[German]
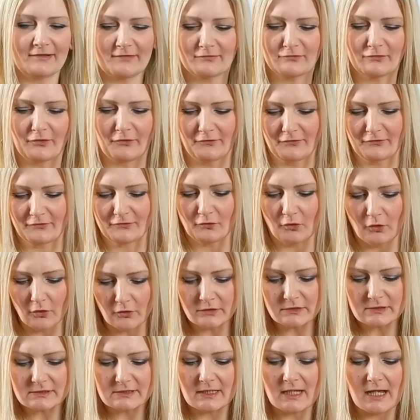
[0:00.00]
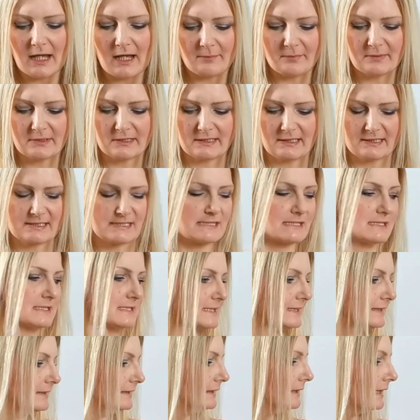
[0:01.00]
Was sonst? Und da habe ich jetzt
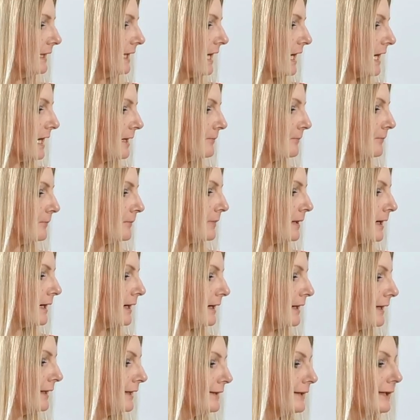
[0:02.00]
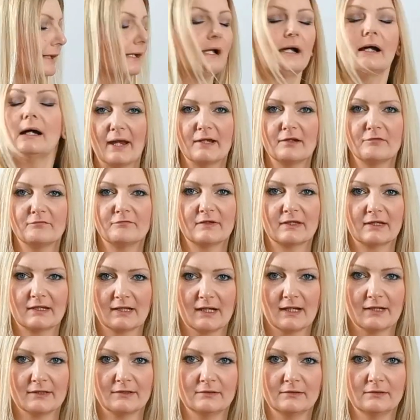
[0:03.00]
hier einmal eine
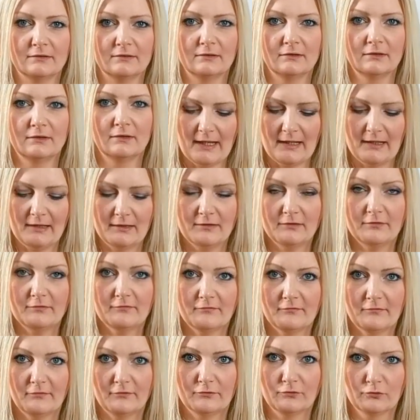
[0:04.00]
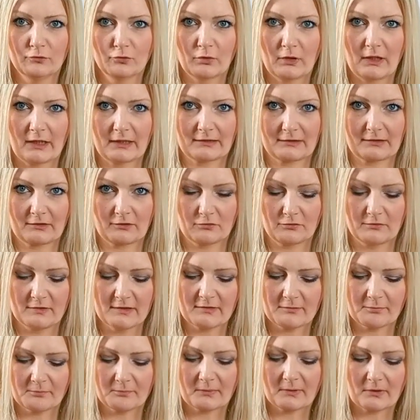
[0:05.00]
vegane, helle Nougat
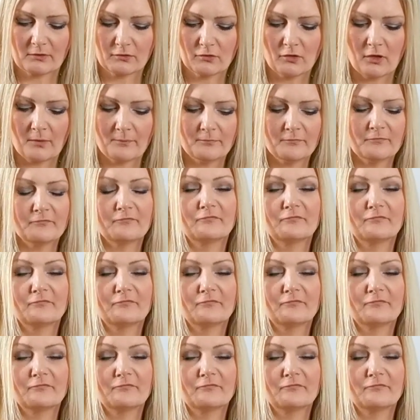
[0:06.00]
Crisp genommen,